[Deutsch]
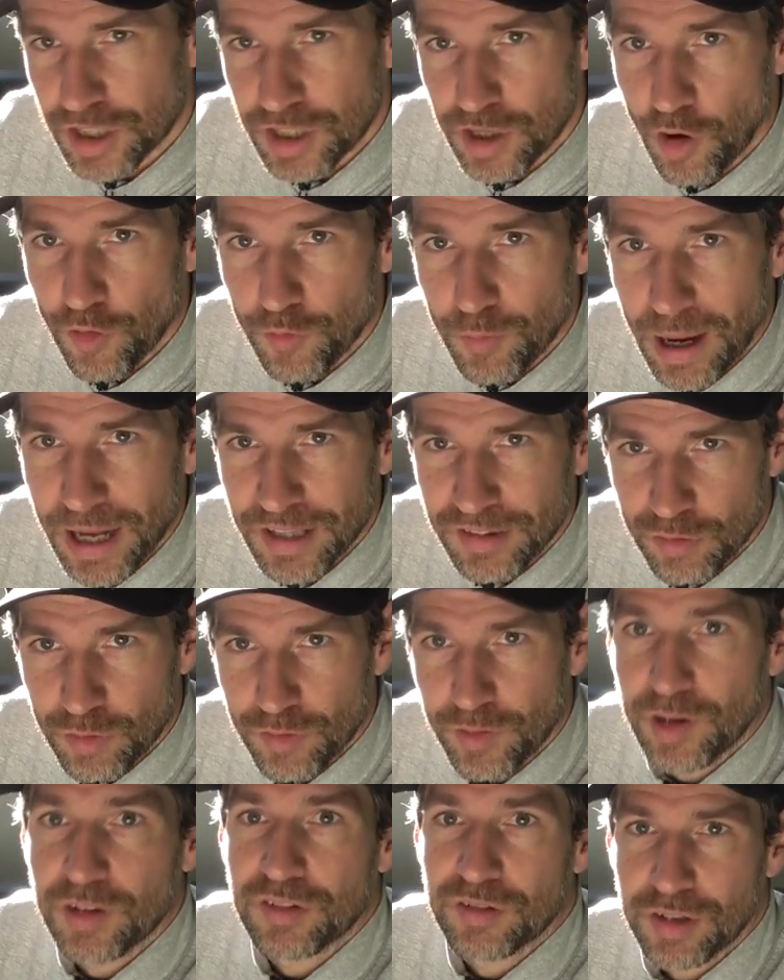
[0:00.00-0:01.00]
nicht auf mein
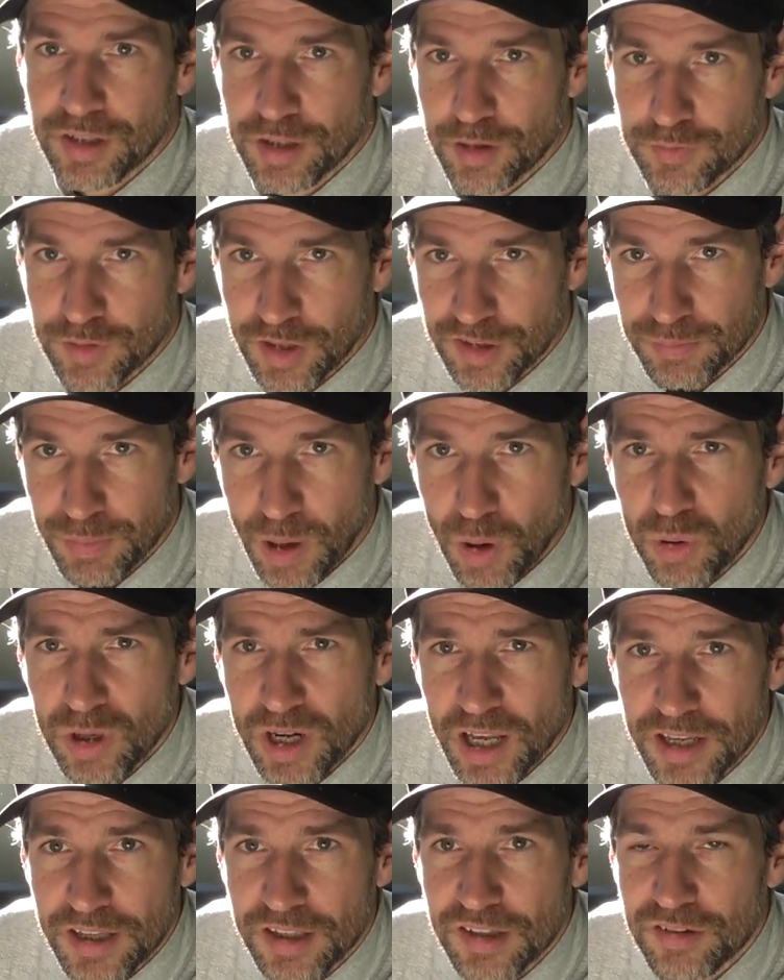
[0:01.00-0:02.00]
Sofa, sondern auf das
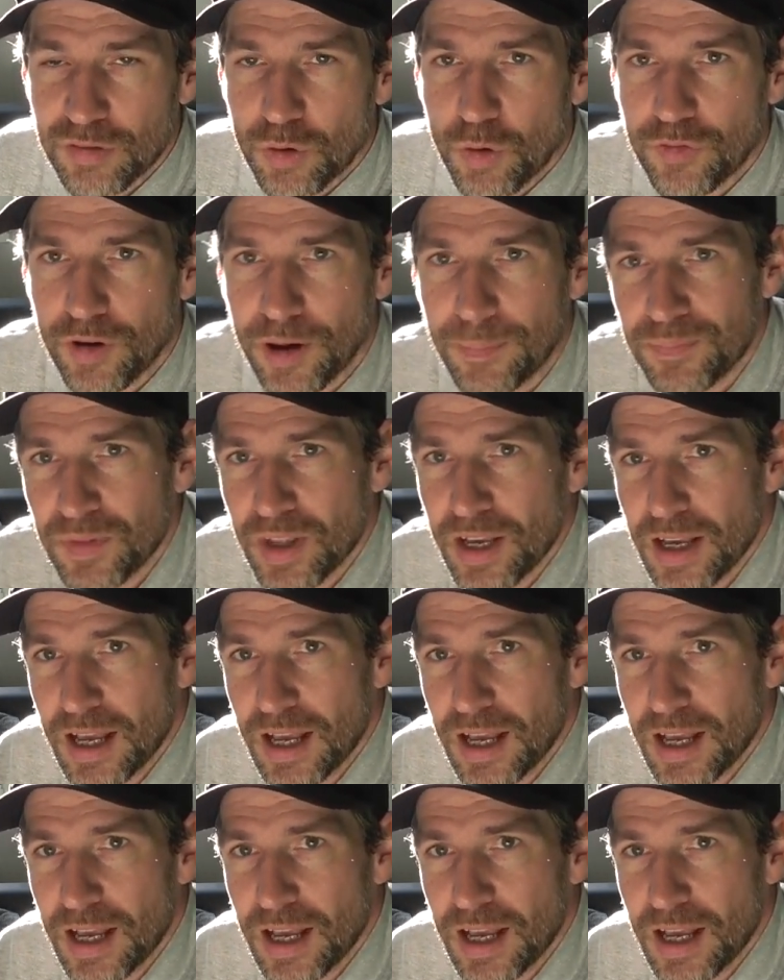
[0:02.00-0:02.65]
baugleiche Sofa.